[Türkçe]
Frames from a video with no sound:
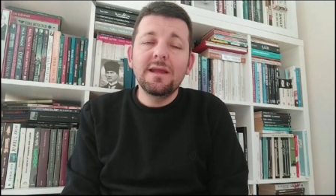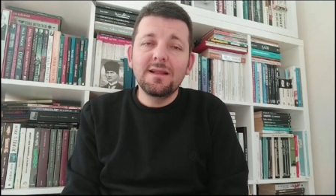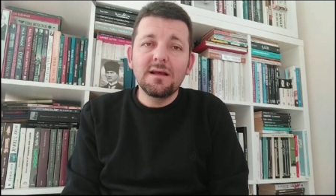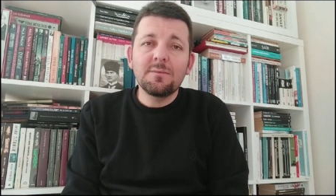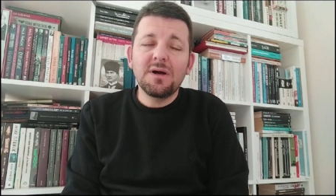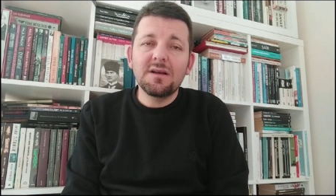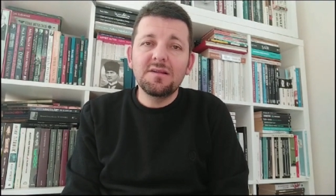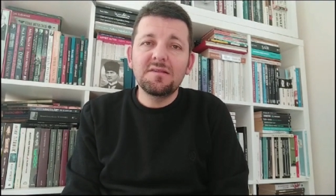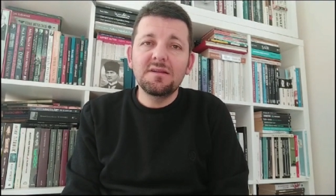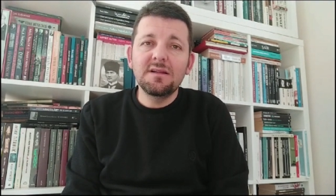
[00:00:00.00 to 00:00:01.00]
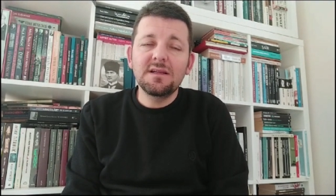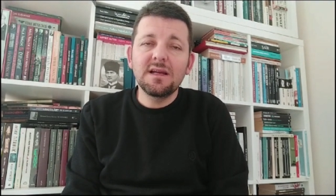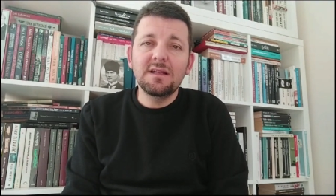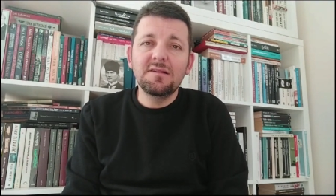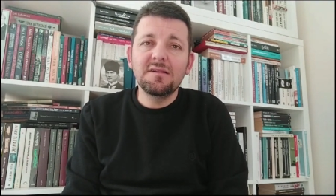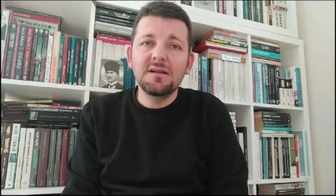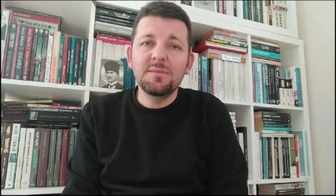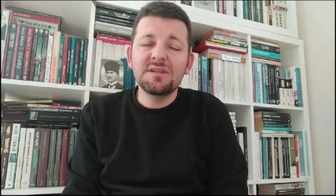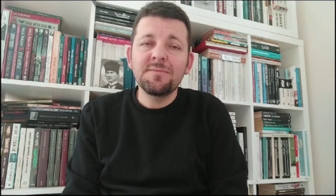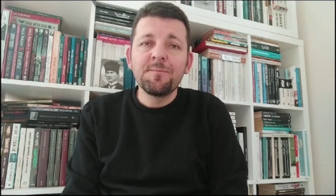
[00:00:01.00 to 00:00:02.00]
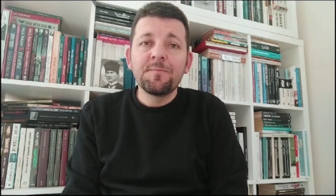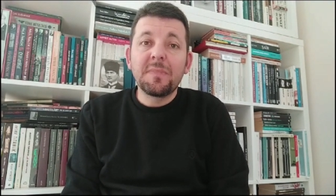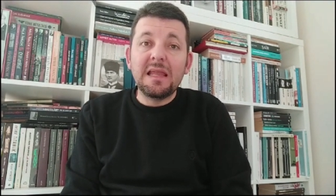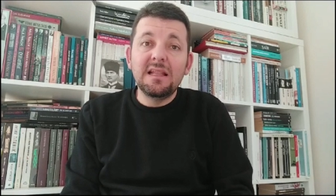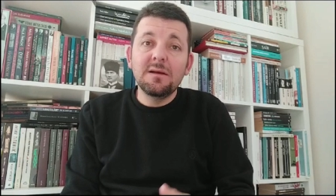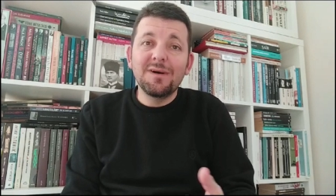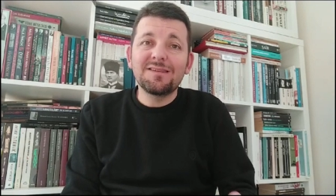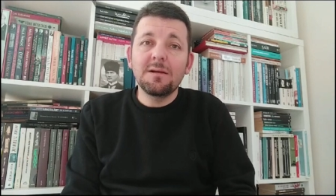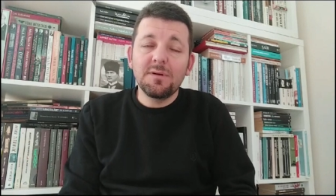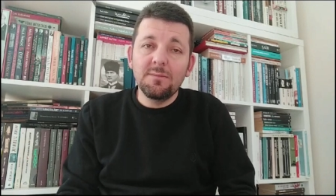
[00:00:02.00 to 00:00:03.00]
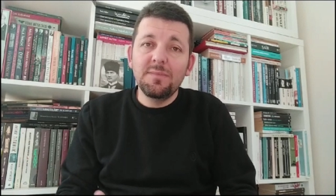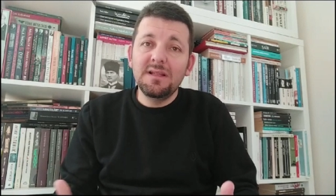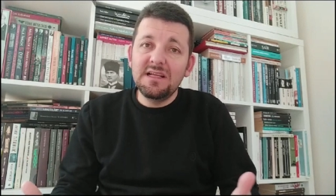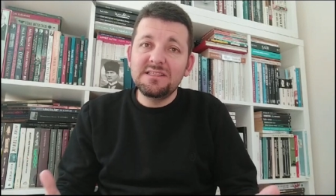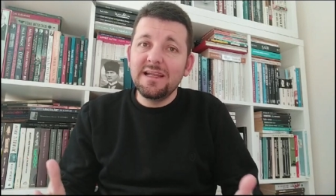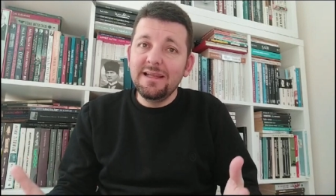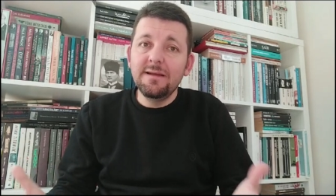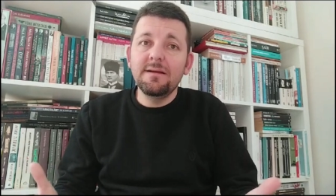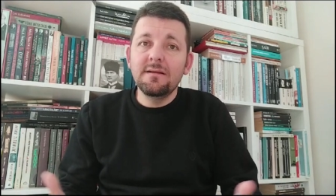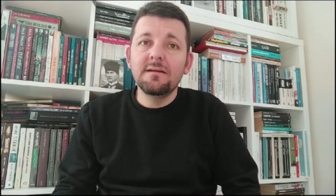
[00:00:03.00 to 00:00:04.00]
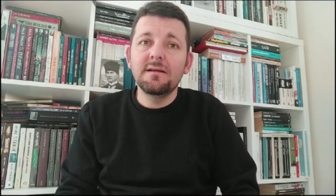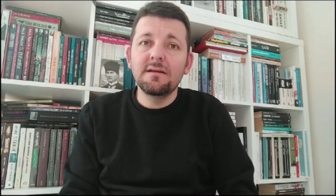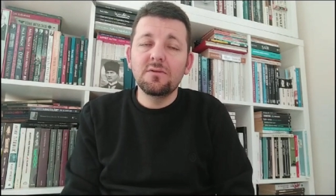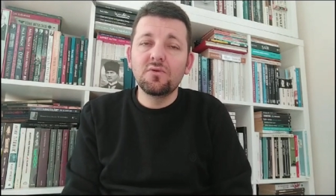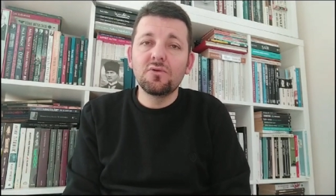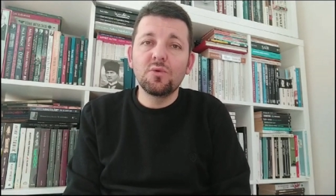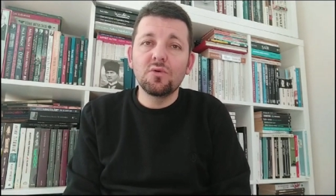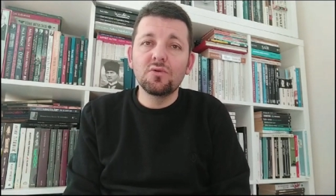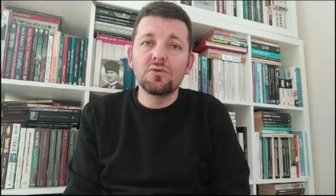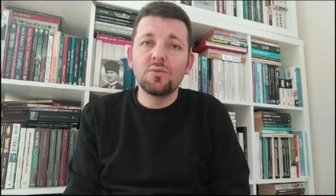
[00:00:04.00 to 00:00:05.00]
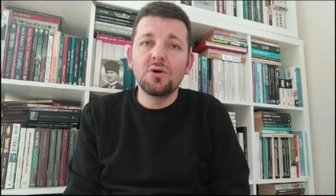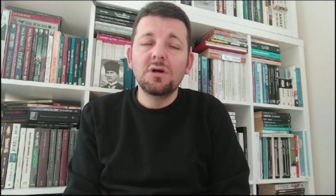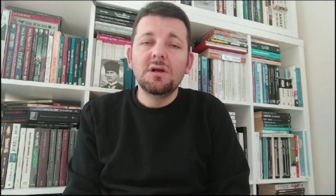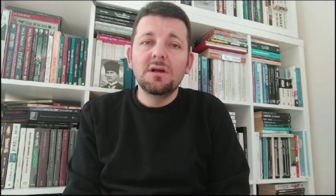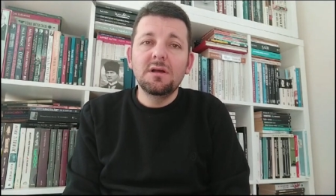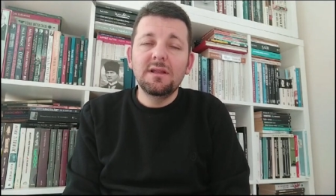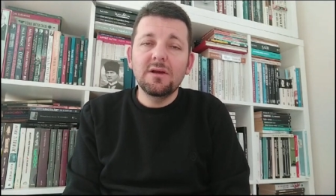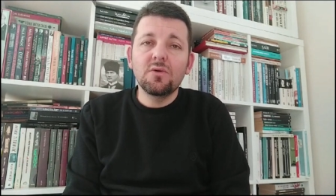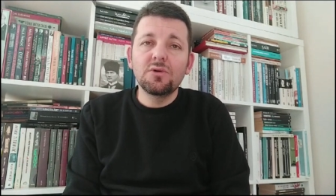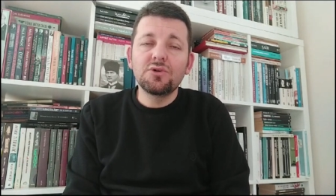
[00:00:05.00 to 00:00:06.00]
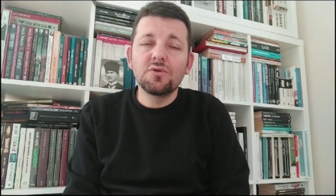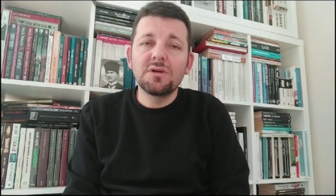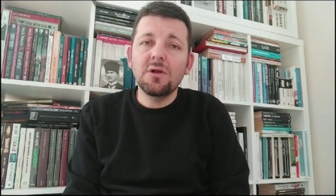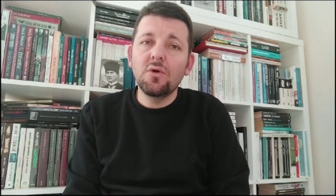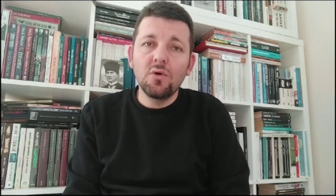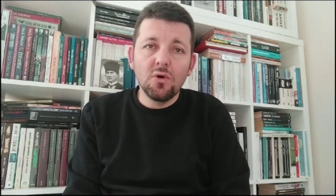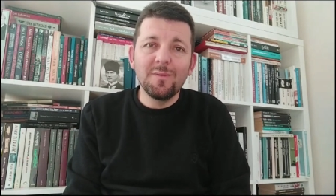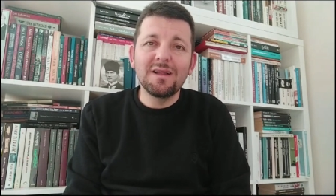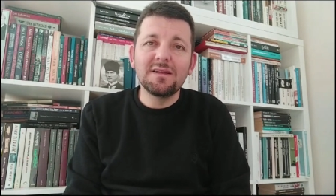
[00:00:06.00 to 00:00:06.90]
e, iktidar partisinin kendisine bir iltimas yapabileceği e, durumu olur mu e, diye konuşulurken öyle